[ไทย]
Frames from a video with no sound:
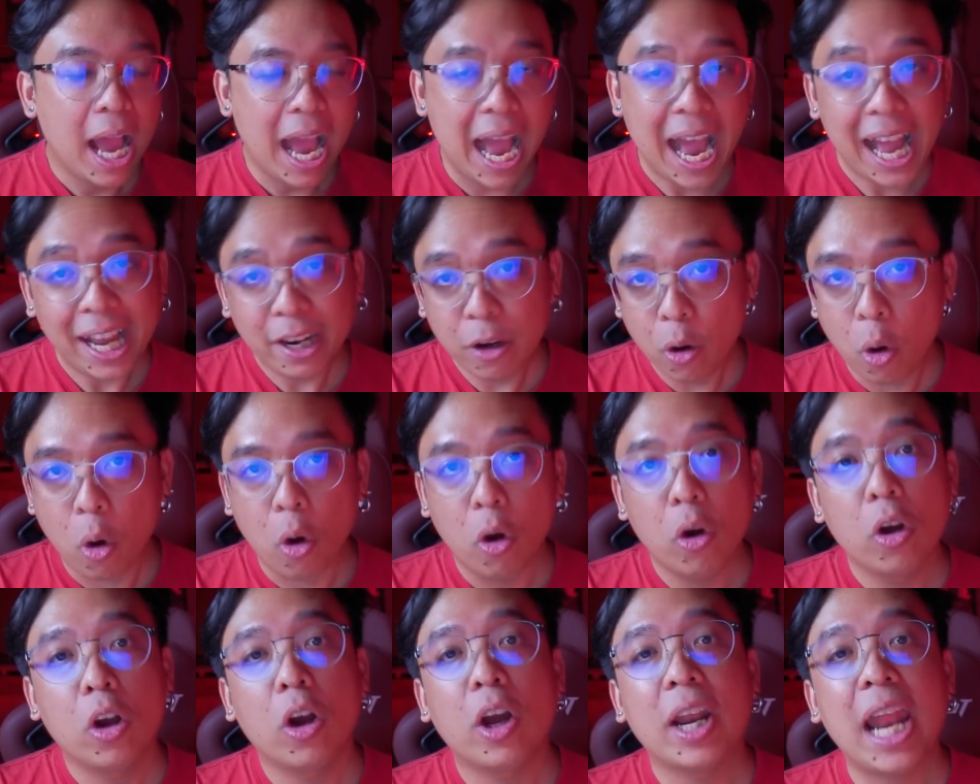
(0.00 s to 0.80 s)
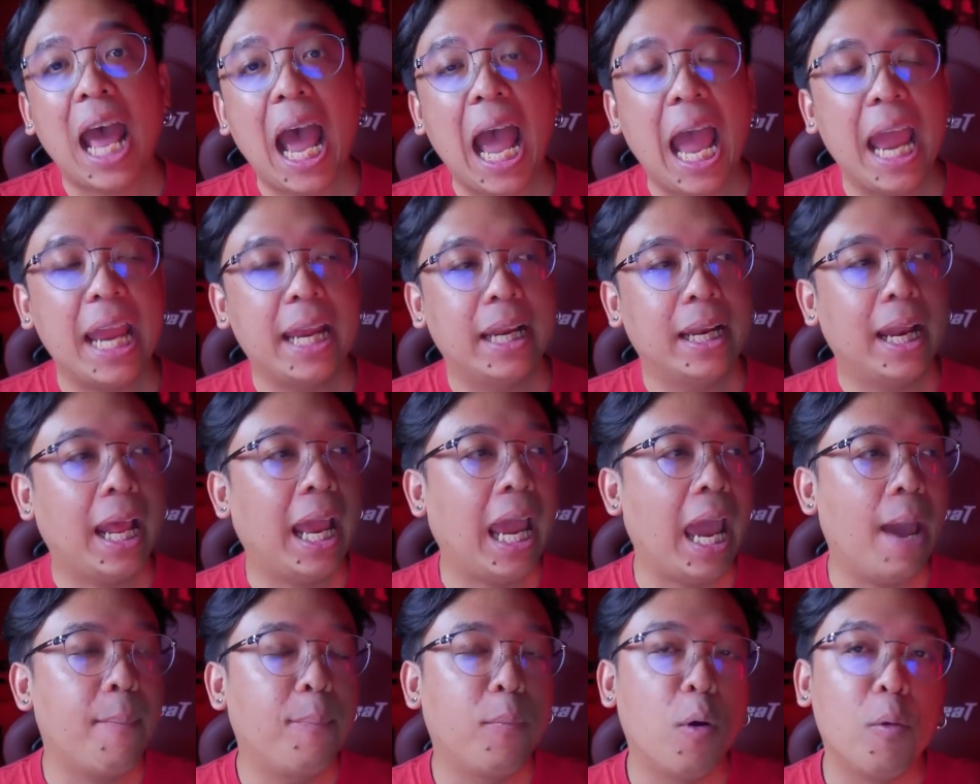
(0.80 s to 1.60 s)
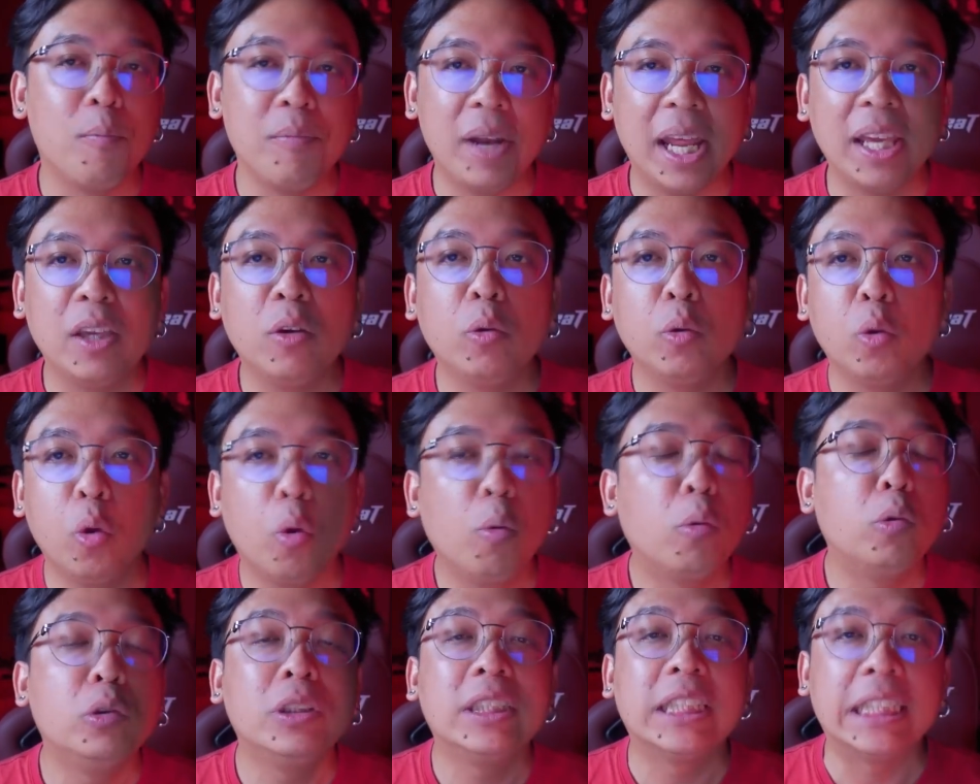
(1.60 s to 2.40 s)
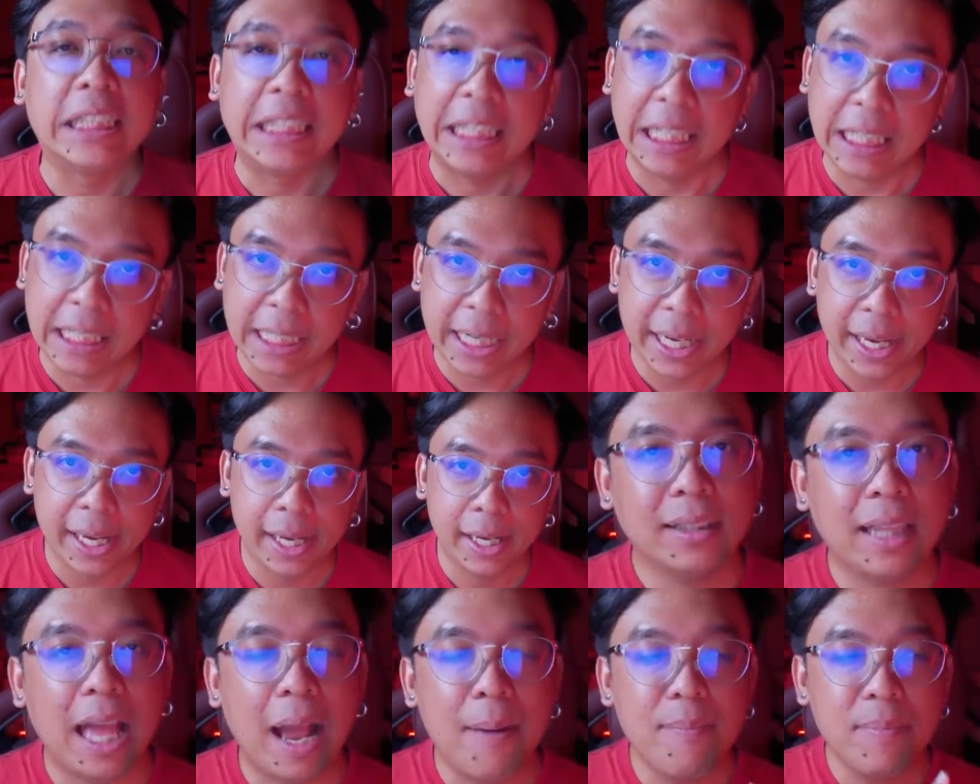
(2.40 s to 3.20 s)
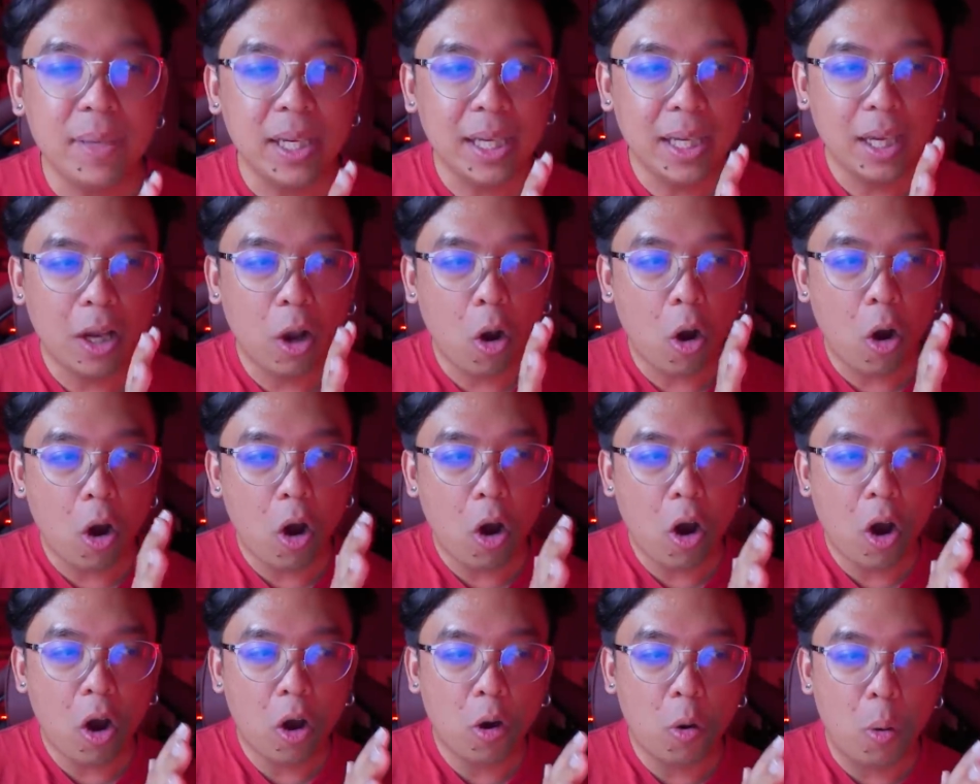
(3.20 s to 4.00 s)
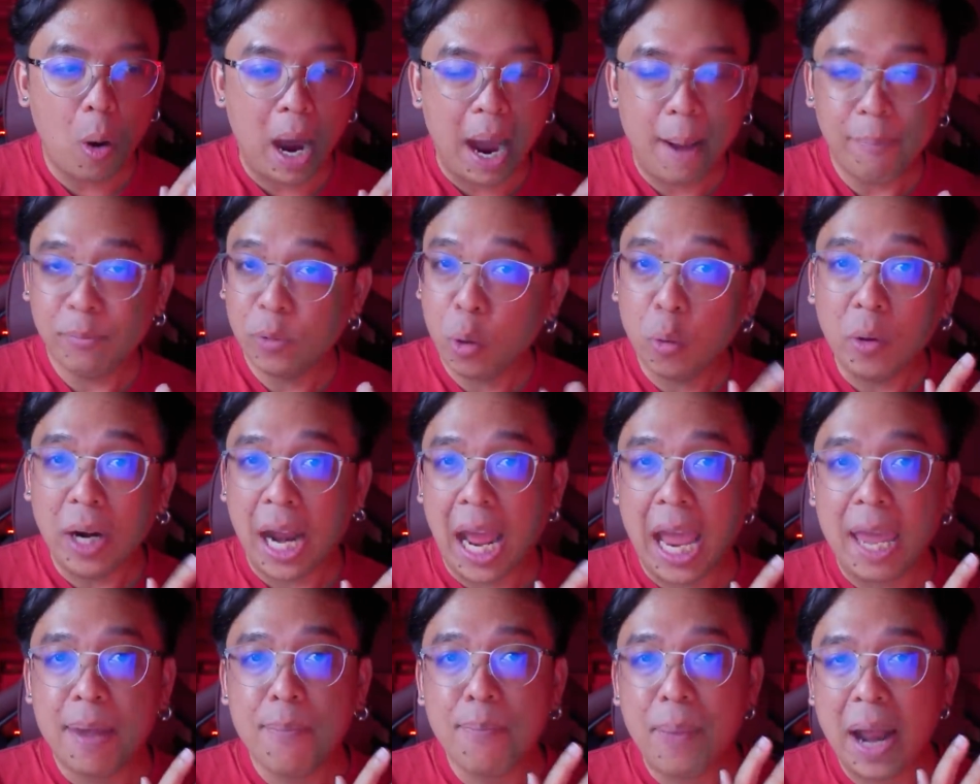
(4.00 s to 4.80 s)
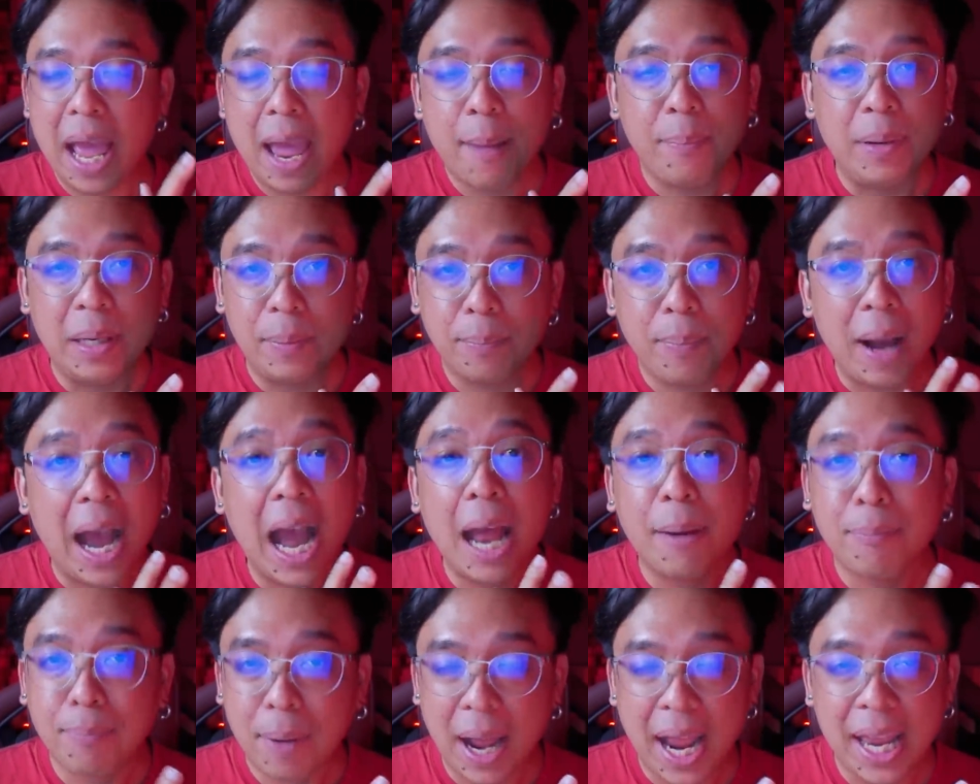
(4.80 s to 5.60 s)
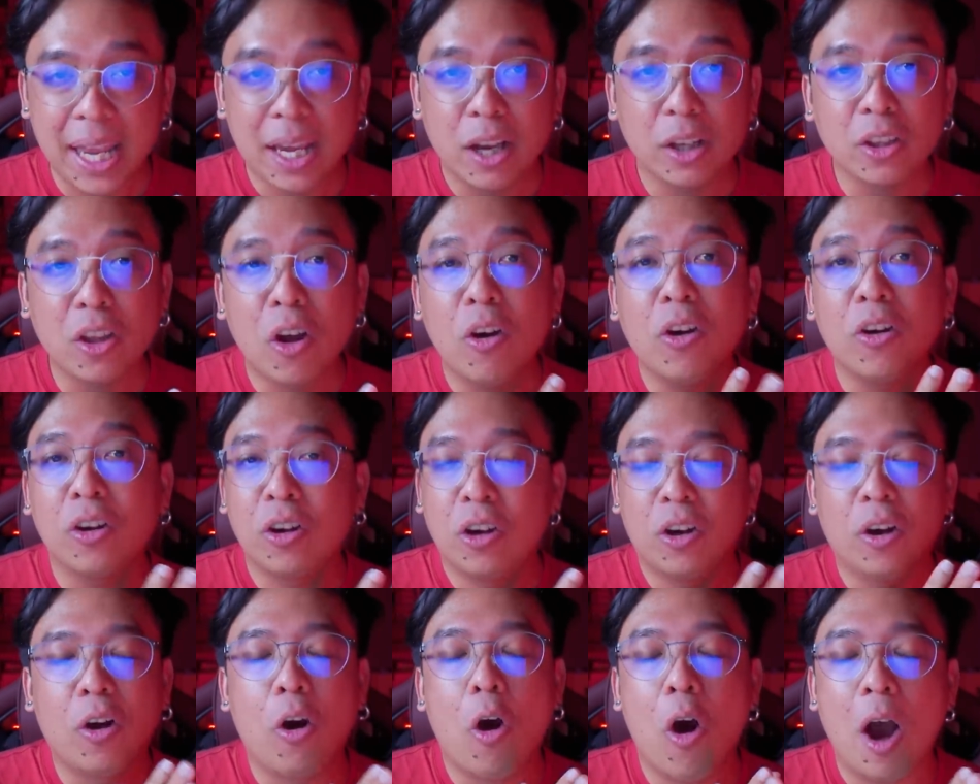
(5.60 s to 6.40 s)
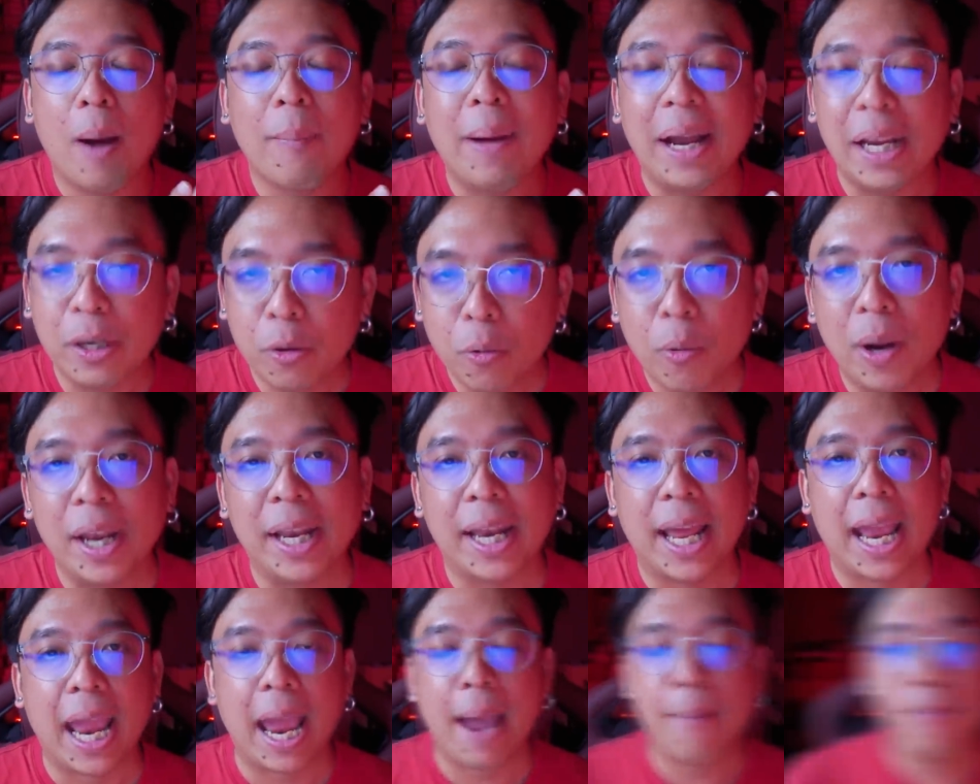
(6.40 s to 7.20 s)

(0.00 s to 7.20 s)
อาโดก็ได้นะครับ ผมใน YouTube คุณเจอเลย ถ้ามีข้อความตรงไหนแปลผิดพลาดไปก็ต้องขออภัยด้วยนะค